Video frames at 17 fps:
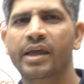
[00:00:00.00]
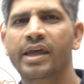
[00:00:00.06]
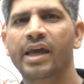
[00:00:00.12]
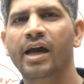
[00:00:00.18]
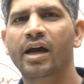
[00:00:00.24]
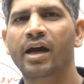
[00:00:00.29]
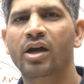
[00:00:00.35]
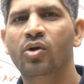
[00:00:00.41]

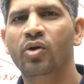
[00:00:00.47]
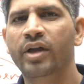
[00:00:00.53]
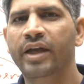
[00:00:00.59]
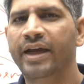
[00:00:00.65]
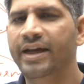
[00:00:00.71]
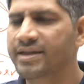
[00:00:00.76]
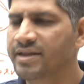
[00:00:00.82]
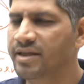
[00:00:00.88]
क्या कोई
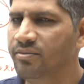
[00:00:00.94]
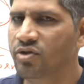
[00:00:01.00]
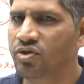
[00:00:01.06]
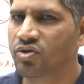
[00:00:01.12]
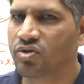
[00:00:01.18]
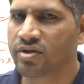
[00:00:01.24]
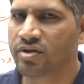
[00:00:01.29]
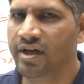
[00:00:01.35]
ऐसी
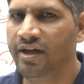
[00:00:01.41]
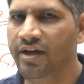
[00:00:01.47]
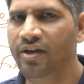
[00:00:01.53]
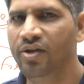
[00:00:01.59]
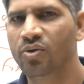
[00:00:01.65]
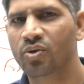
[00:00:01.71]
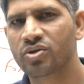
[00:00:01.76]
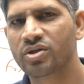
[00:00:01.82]
भी
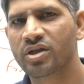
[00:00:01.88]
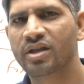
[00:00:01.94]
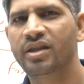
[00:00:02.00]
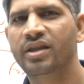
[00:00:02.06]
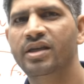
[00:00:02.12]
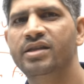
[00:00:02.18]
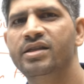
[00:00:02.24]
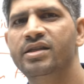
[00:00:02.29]
सोसाइटी हो
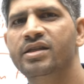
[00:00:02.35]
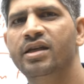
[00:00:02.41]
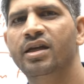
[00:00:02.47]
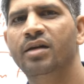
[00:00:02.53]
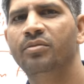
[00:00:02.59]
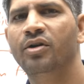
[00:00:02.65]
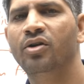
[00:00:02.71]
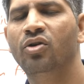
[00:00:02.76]
सकती है जिसके
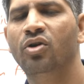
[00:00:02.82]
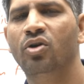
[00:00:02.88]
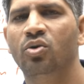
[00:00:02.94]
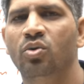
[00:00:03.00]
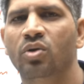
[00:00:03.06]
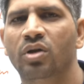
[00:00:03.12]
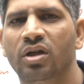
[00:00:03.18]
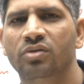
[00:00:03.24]
अपने कोई
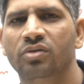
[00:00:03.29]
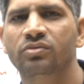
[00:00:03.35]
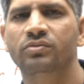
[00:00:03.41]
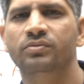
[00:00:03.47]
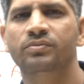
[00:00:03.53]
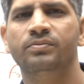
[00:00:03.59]
रूल ना हो